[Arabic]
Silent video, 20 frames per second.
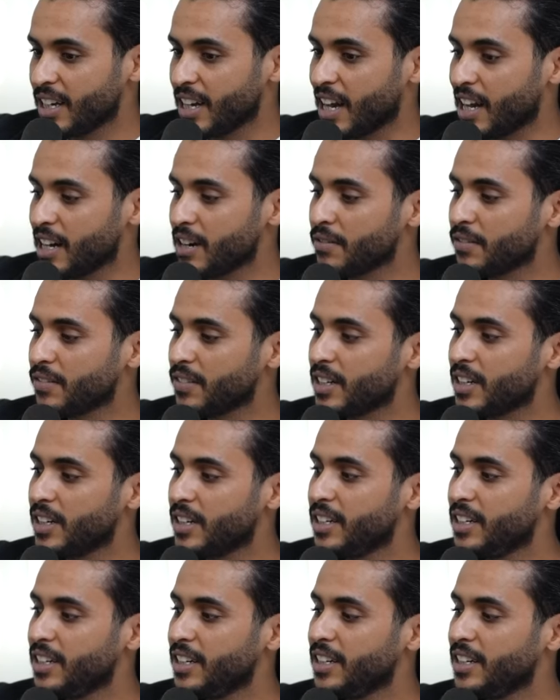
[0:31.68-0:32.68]
عرفنا
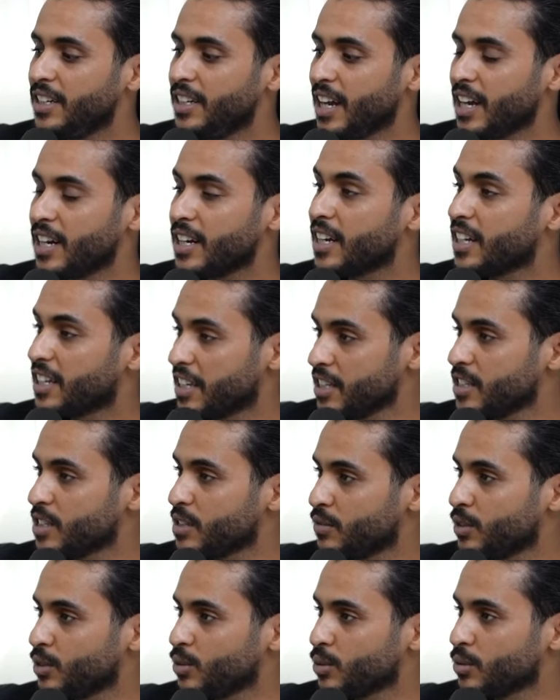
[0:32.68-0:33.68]
اللي, اللي عندنا
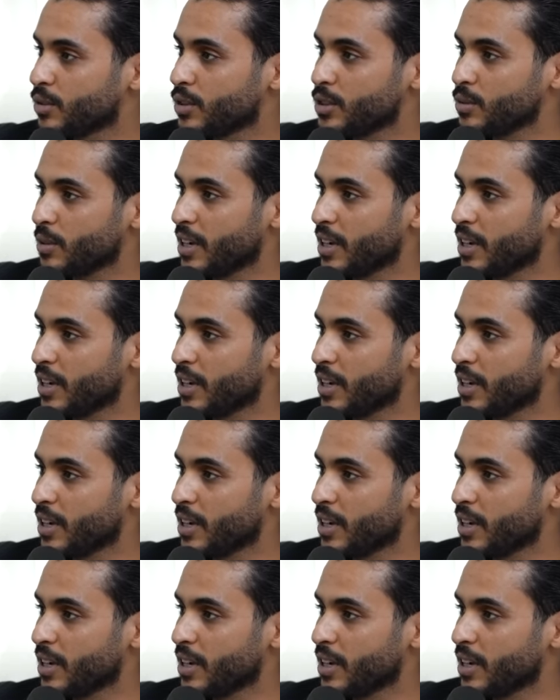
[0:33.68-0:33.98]
كنز في تونس